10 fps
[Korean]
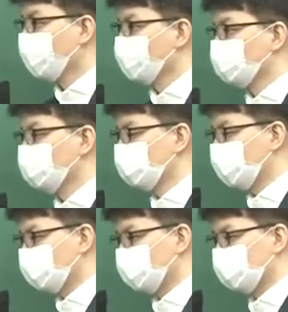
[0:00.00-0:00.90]
경찰도
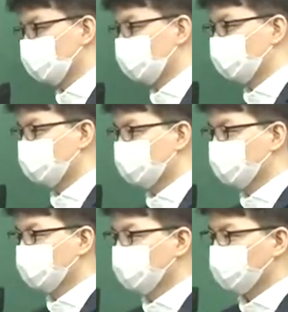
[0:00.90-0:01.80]
아주 뭐
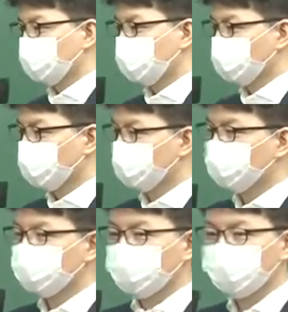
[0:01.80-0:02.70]
경찰의
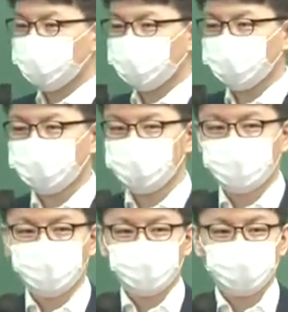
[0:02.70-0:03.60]
업무긴 한데
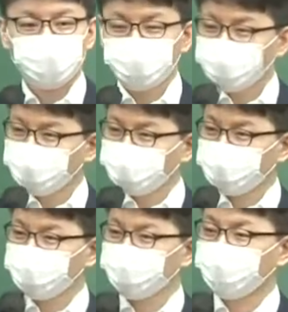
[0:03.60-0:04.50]
강력 범죄
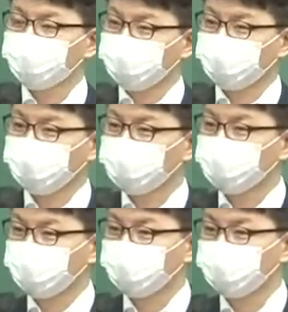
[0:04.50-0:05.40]
위주로 갈 수밖에 없을
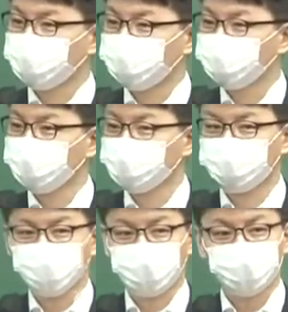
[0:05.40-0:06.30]
거예요. 개척도 분명히
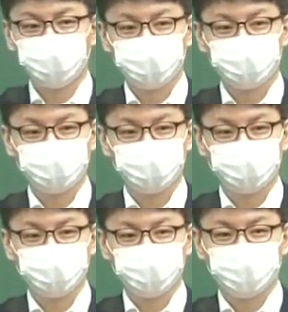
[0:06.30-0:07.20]
조직이 한계가
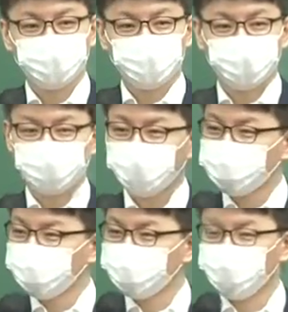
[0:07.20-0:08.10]
있으니까. 뭐
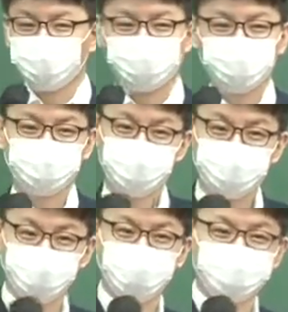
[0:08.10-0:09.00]
살인범 나는데 뭐 잡으러
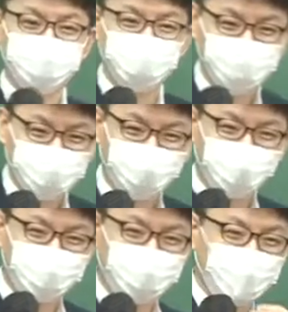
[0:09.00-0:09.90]
가야지 그 사람 잡으러 가야지